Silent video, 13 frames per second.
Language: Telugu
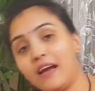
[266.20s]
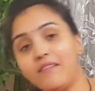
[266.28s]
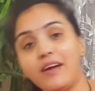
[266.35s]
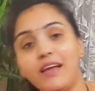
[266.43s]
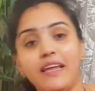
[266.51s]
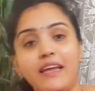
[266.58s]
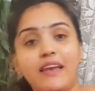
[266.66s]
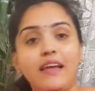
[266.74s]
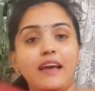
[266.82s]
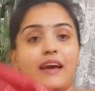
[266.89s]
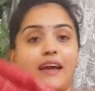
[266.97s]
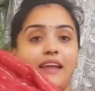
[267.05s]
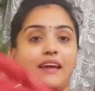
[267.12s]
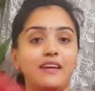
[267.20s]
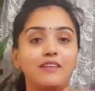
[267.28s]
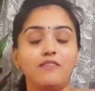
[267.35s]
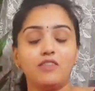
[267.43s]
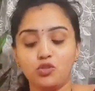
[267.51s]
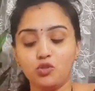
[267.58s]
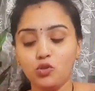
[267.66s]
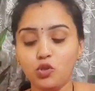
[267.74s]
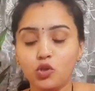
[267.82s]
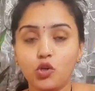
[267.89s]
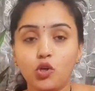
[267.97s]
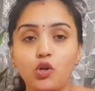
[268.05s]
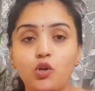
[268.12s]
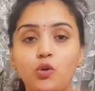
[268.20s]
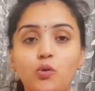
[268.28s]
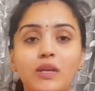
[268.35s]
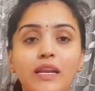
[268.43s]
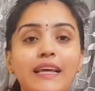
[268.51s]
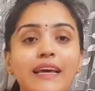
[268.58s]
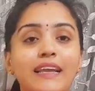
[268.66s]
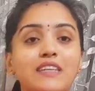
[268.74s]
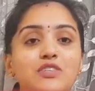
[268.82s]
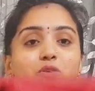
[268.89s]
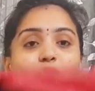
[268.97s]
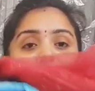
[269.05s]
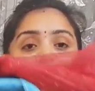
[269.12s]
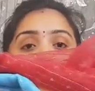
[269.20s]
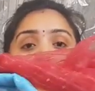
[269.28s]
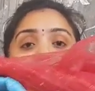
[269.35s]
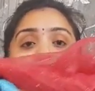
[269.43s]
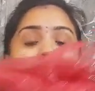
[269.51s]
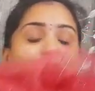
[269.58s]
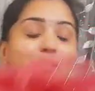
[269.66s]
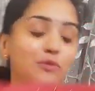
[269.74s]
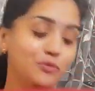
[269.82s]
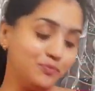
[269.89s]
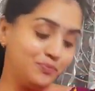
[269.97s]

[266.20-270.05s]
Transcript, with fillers: కావాలి అన్నా కాంటాక్ట్ అవ్వచ్చు టోటల్ కలెక్షన్ ఒకసారి చూపిస్తాను